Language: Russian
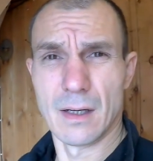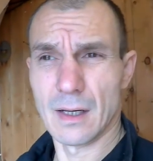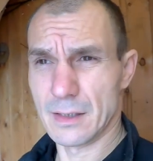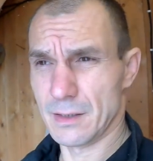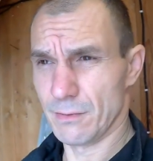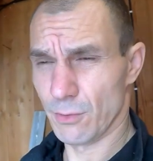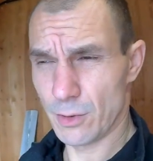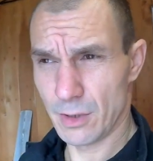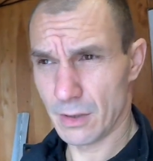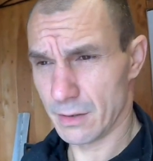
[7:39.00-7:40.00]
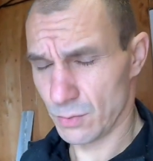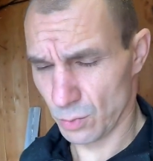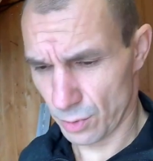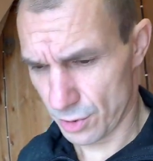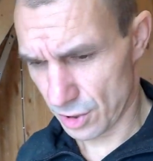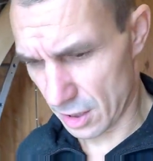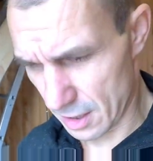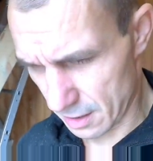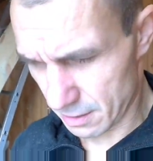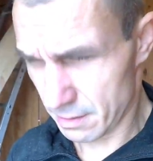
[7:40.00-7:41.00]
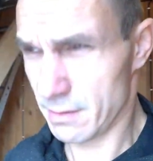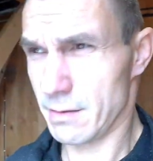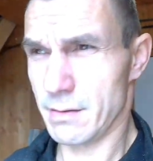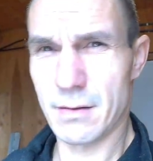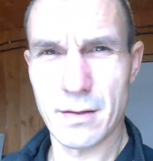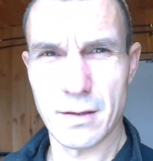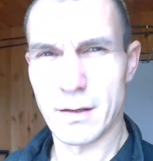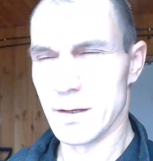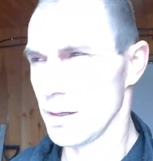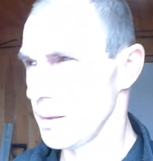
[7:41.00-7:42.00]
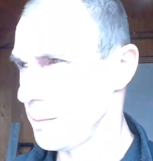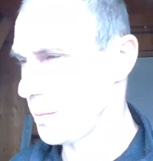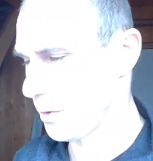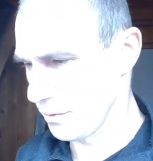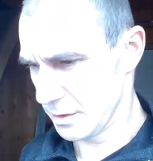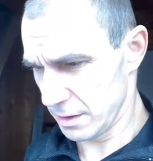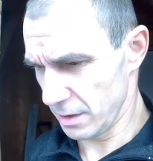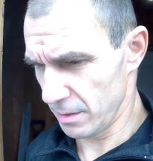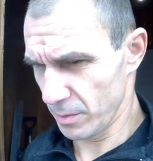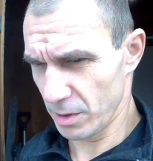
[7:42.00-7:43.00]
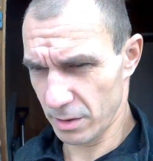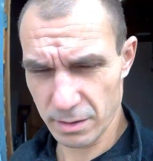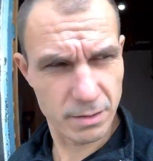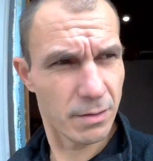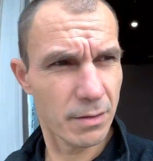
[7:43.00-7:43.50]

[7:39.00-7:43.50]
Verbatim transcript: А сегодня с утречка привезли мне